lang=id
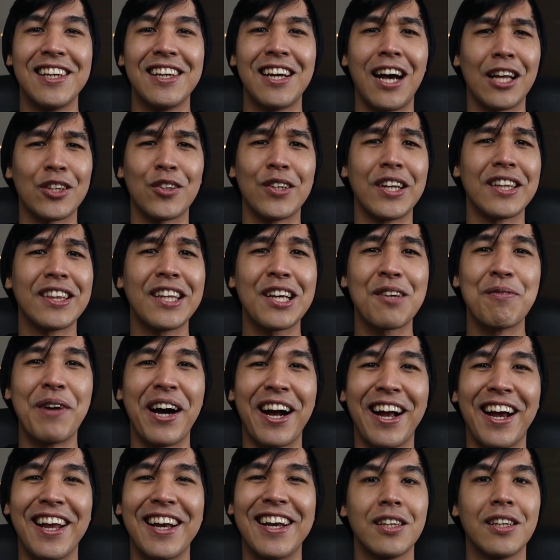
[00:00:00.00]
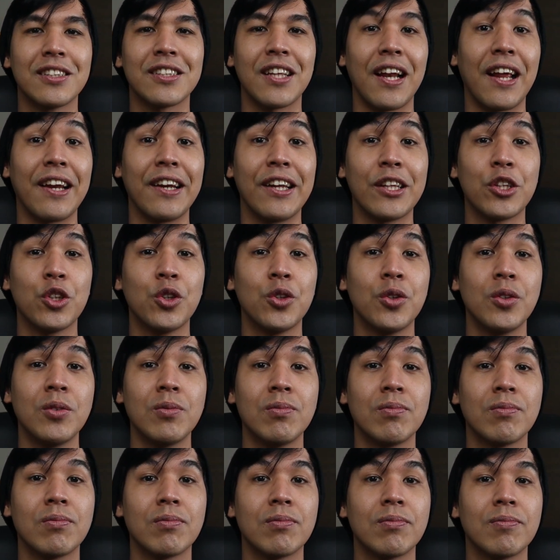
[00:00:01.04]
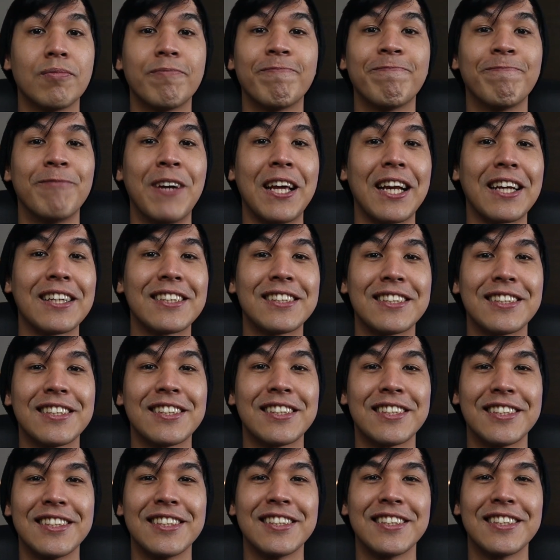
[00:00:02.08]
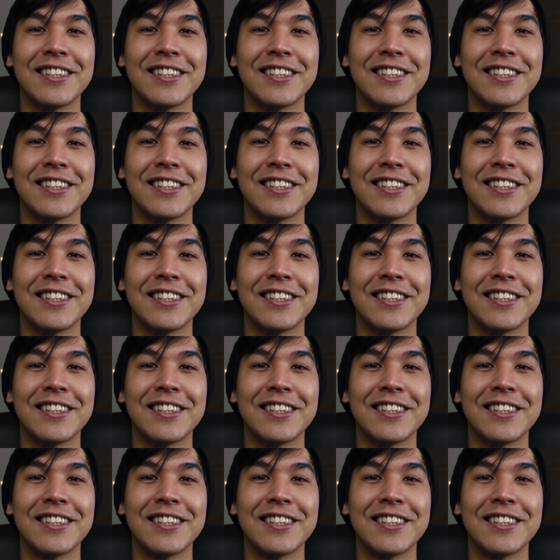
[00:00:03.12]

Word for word: atau detik bahkan. Selain itu, beres.